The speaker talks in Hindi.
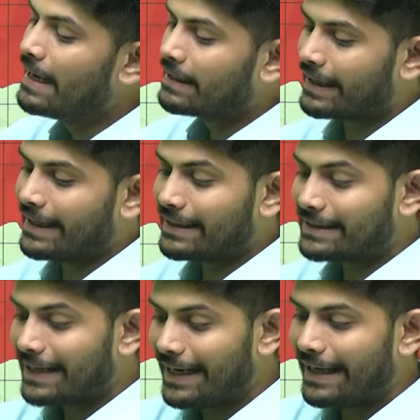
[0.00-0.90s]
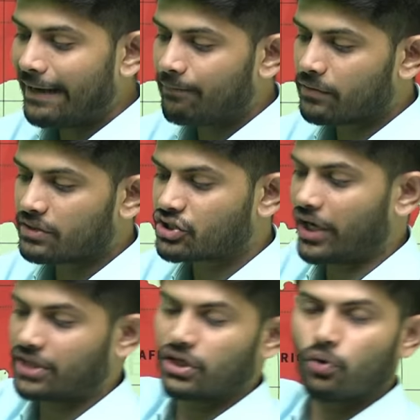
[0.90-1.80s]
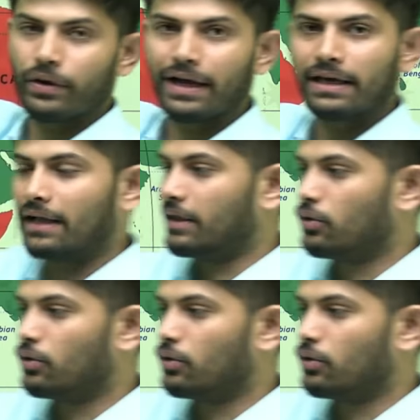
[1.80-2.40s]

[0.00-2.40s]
ठीक है ये थ्री स्ट्रक्चर हो गया कि हाँ